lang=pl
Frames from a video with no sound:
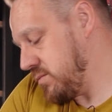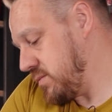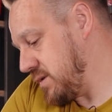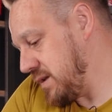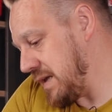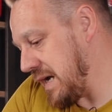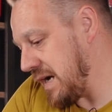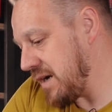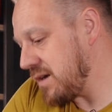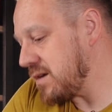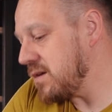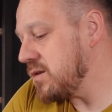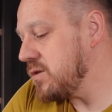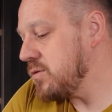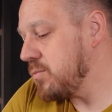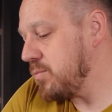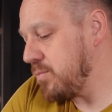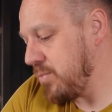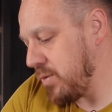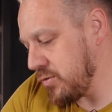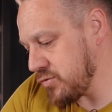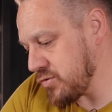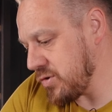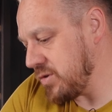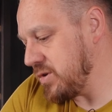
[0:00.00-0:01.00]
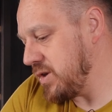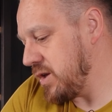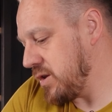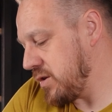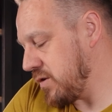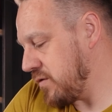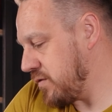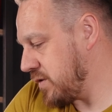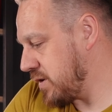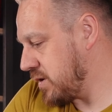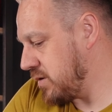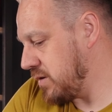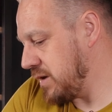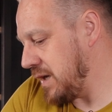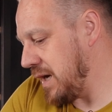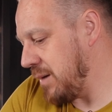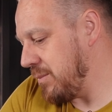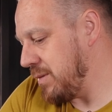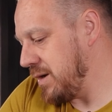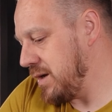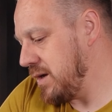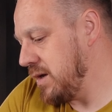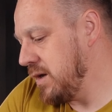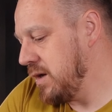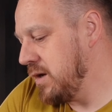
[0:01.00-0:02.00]
Jak porządnie to
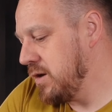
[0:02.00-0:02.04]
wykonamy,